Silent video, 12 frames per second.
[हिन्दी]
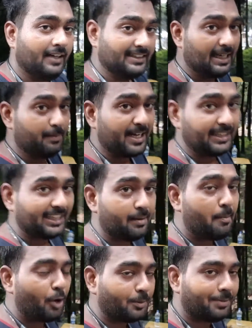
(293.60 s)
वैसे आप जानते हैं
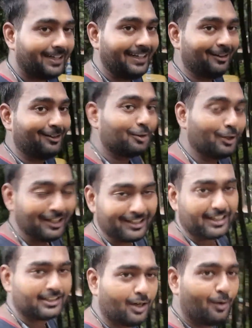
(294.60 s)
मैं बहुत ब्लड डोनेट
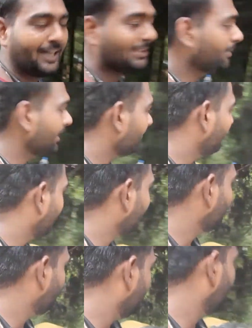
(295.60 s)
करता हूँ आज मैंने वाकई
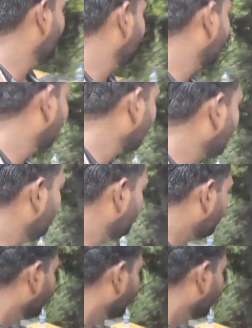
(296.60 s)
में ब्लड डोनेट किया है